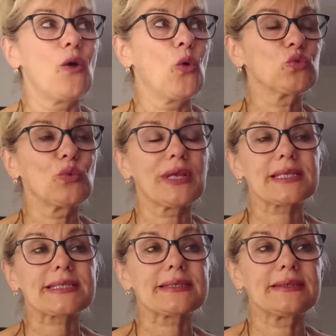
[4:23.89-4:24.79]
он у
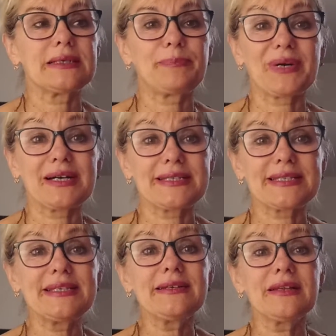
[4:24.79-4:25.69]
нас
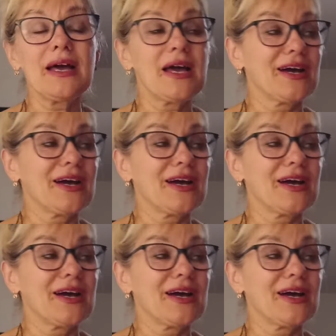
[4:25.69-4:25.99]
погостил.